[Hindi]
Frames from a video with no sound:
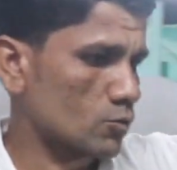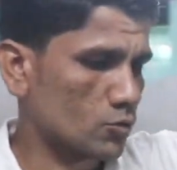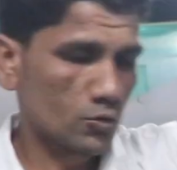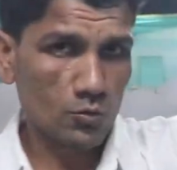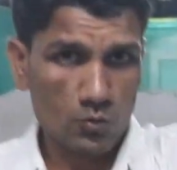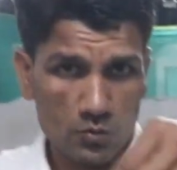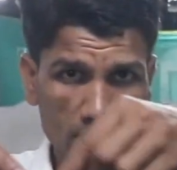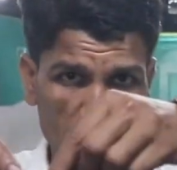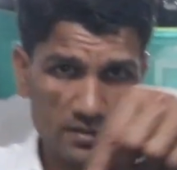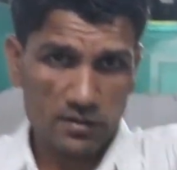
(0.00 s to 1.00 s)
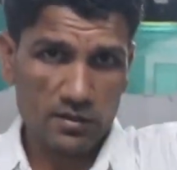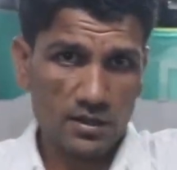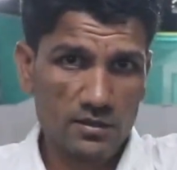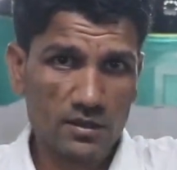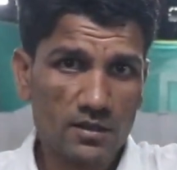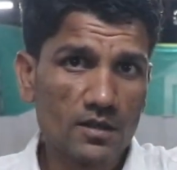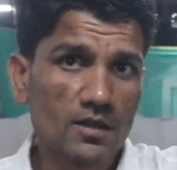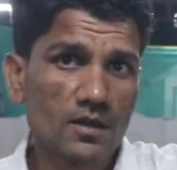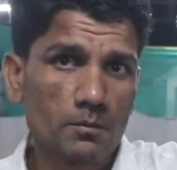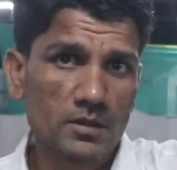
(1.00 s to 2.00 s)
तो उसकी जो धारी रहती ना अंदर
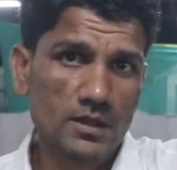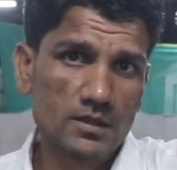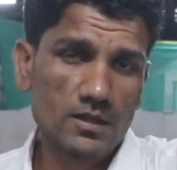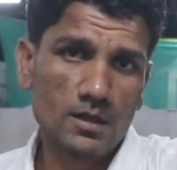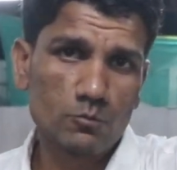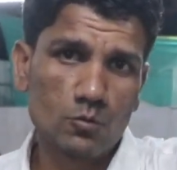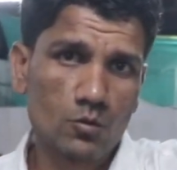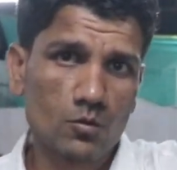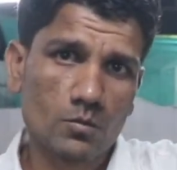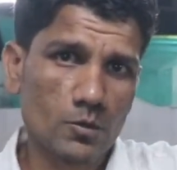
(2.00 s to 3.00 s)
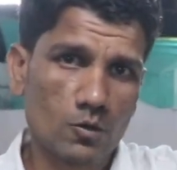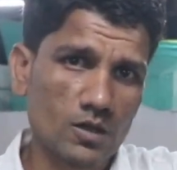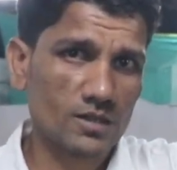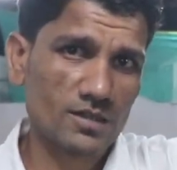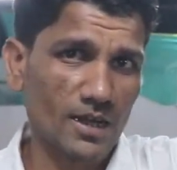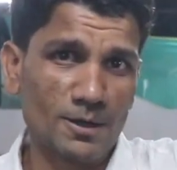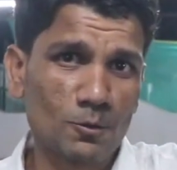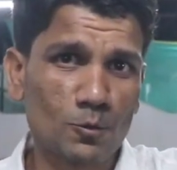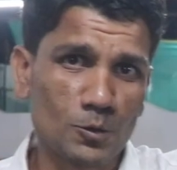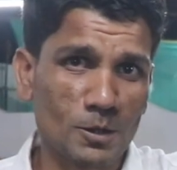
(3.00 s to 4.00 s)
हम्म। पचास ग्राम तो मेरे को लगता दाना वो
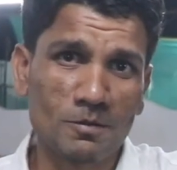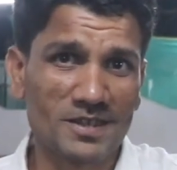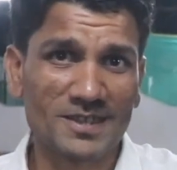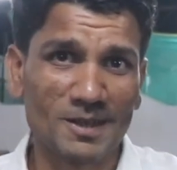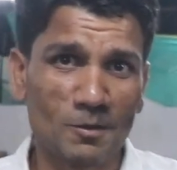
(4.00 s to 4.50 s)
कोठे में रहता